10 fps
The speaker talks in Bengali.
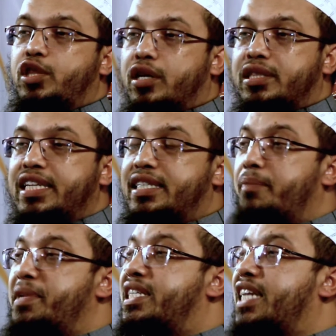তকদিরটা
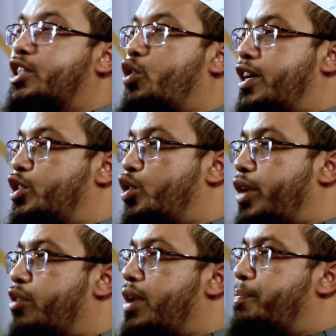বিশ্বাস করার জন্য
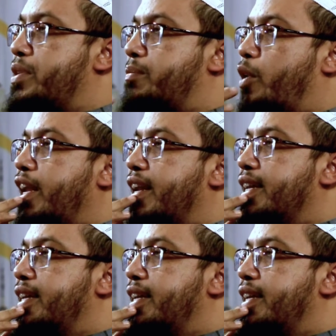এখন আপনি যদি বলেন